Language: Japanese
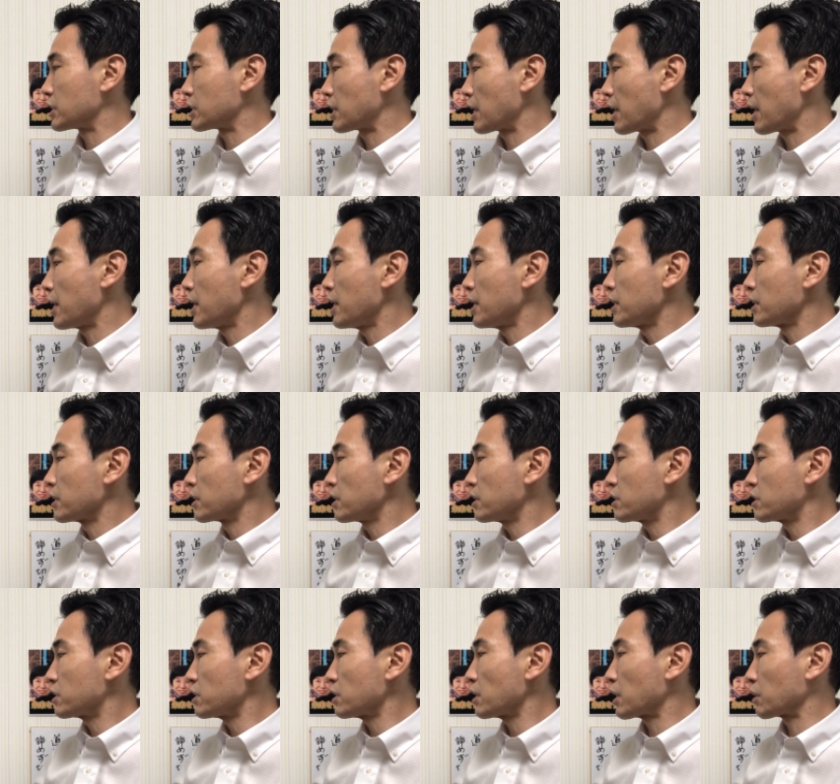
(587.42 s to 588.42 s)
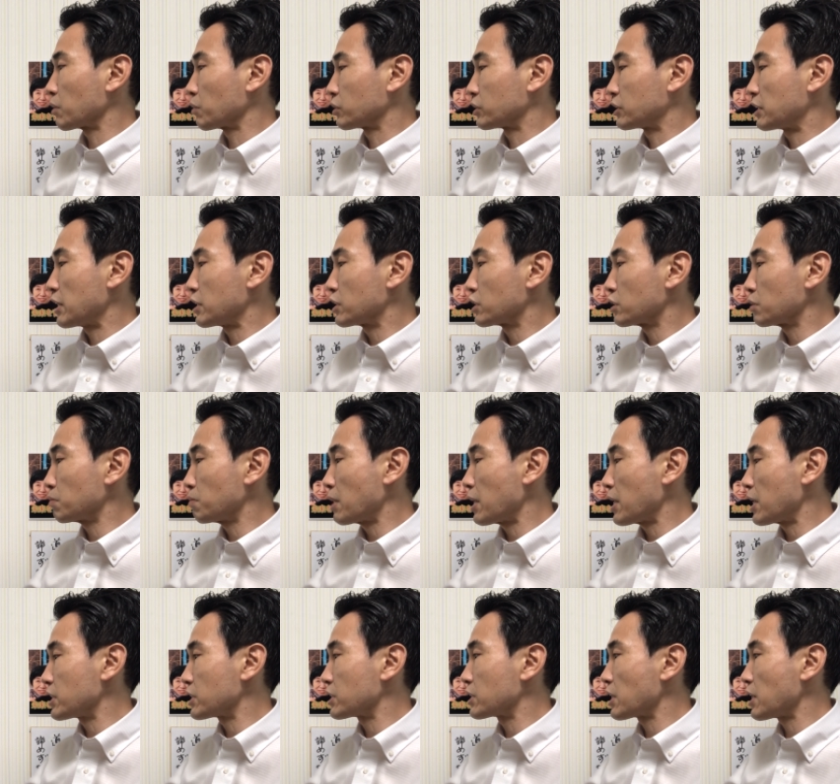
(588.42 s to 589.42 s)
してきっちりあの説
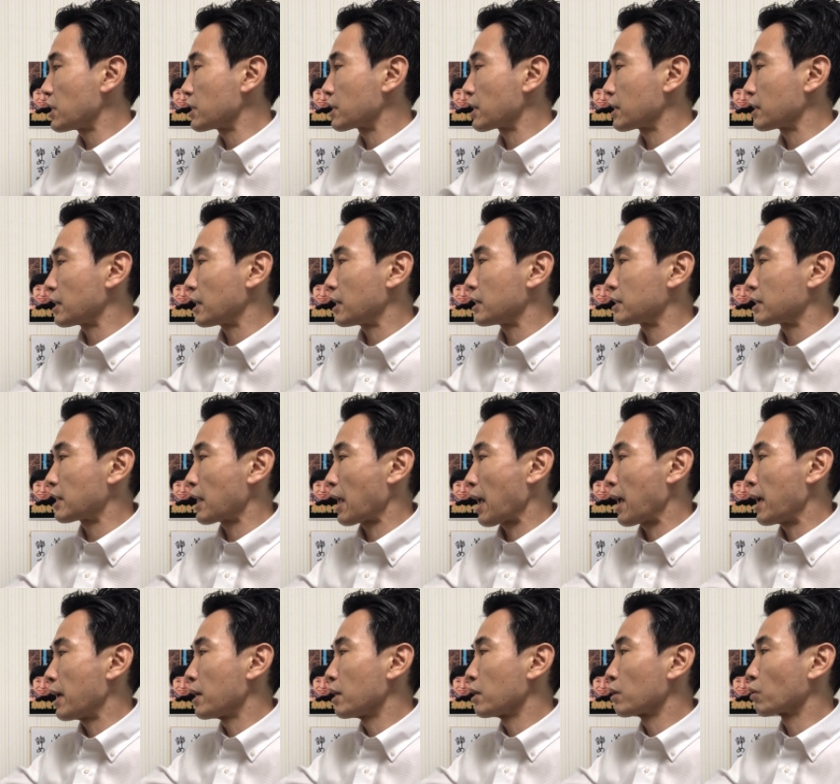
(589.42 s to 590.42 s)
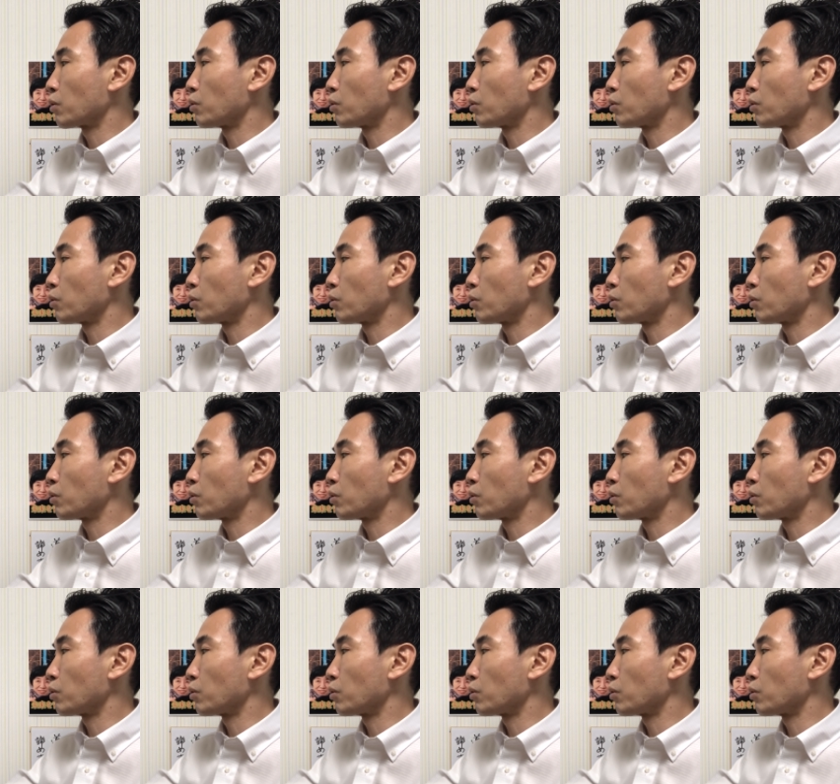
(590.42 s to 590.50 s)
明していただいて